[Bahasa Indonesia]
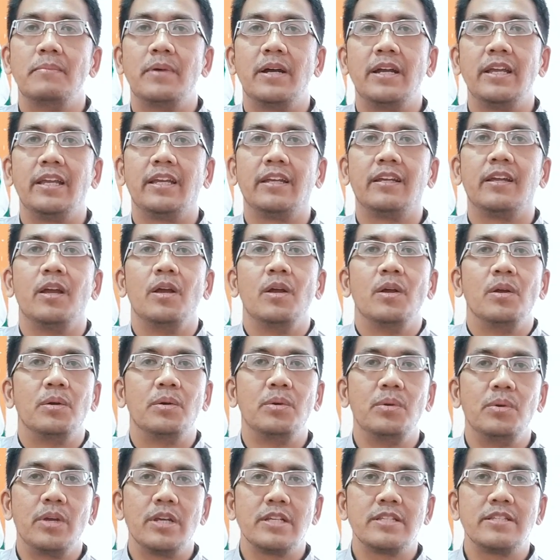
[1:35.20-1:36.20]
Baik,
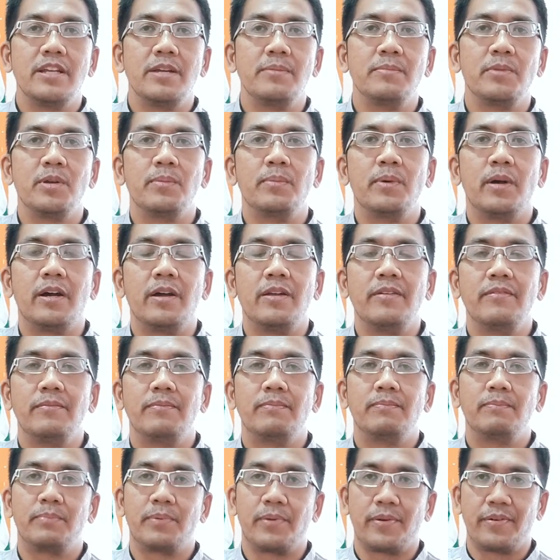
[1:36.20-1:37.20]
guru SD merupakan
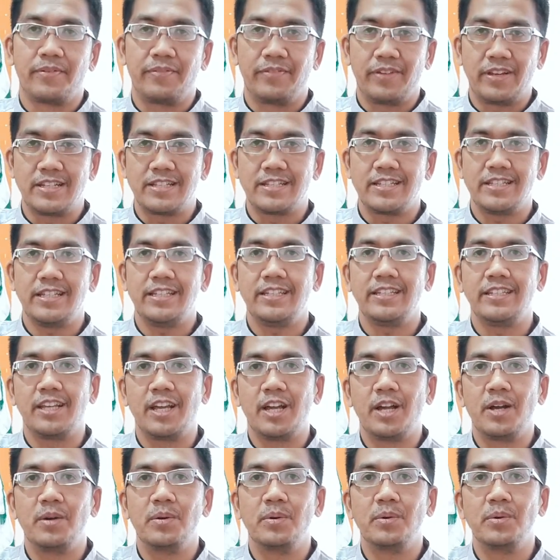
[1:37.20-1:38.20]
profesi
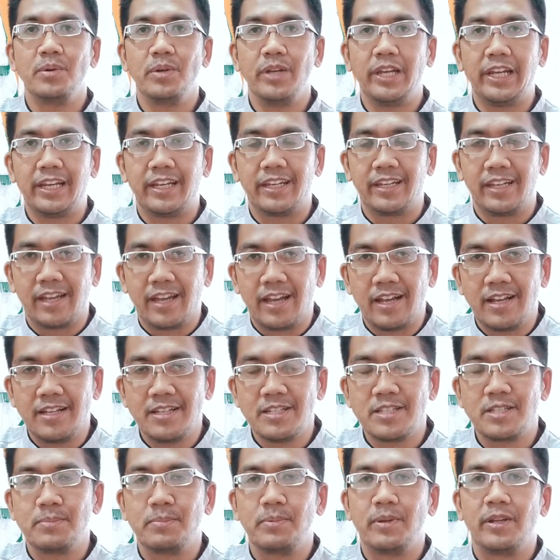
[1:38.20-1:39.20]
yang unik
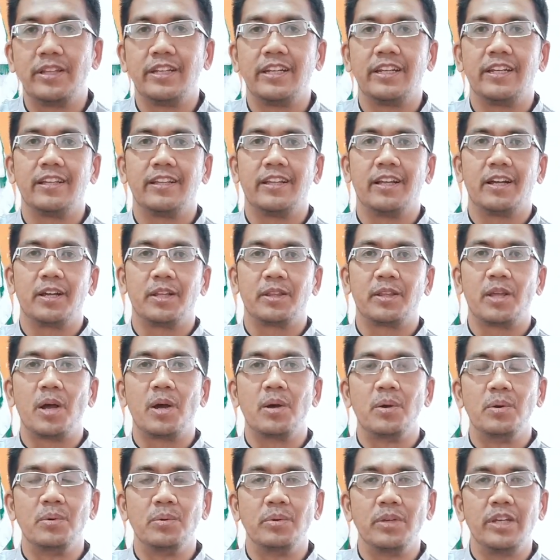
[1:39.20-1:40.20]
ya, seperti kita
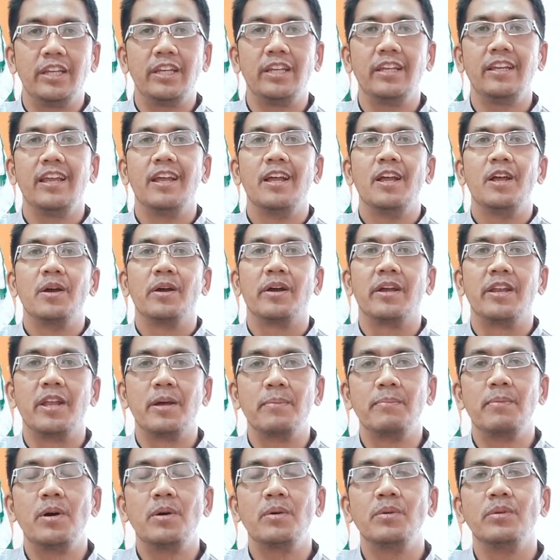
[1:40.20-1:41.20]
ketahui.
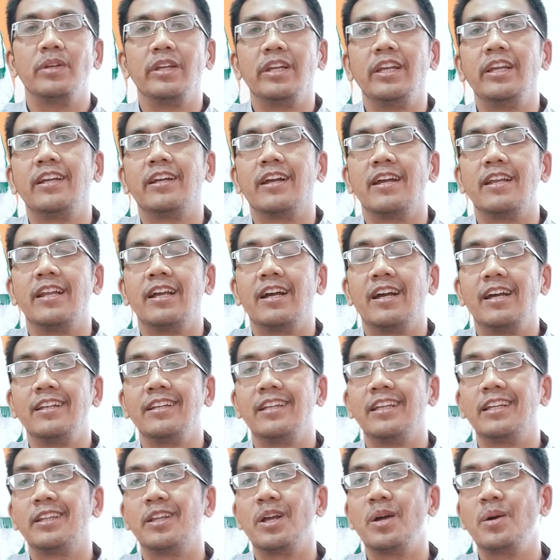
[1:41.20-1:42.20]
Kenapa unik? Karena
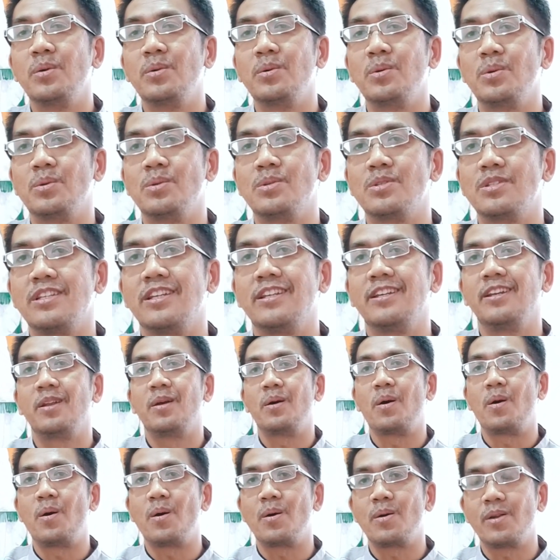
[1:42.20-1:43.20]
kan kita
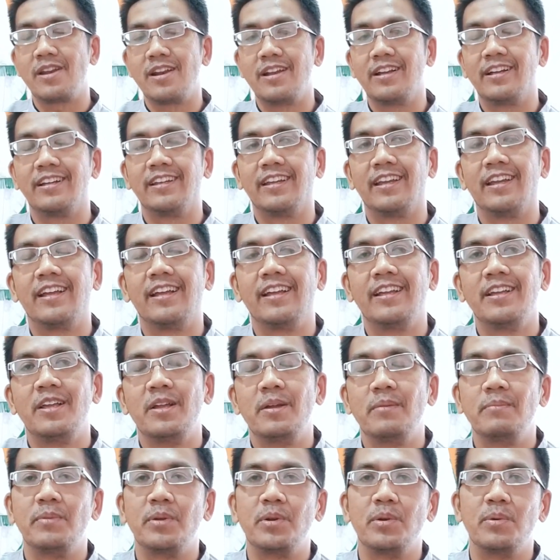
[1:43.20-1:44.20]
ngurusin orang ya,
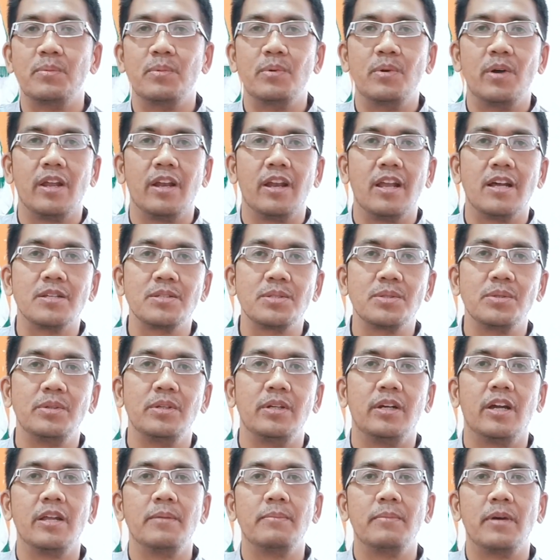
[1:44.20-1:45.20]
berhubungan langsung
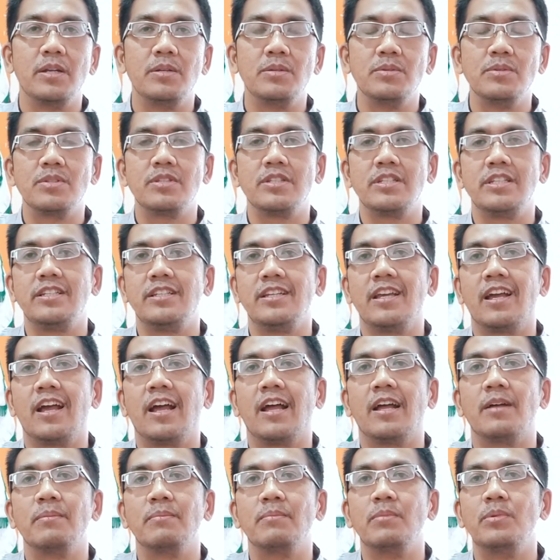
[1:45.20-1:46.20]
dengan
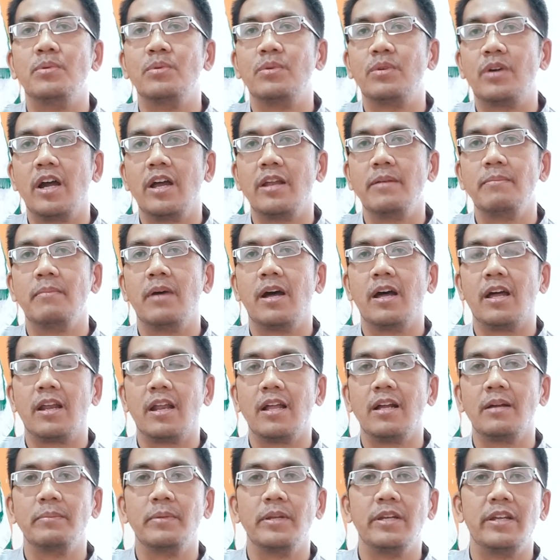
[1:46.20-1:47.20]
manusia, bukan
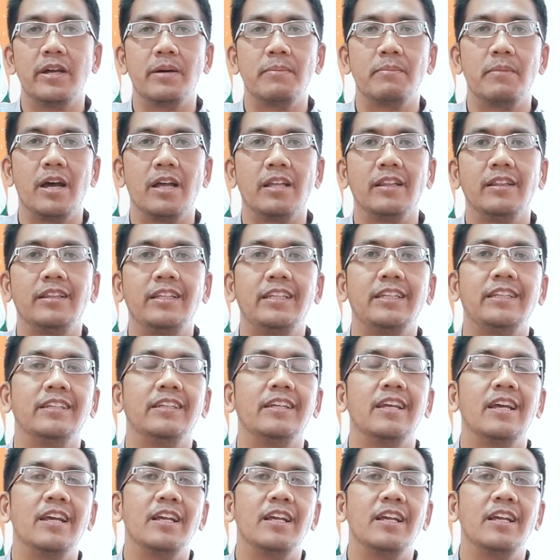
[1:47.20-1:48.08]
barang benda mati.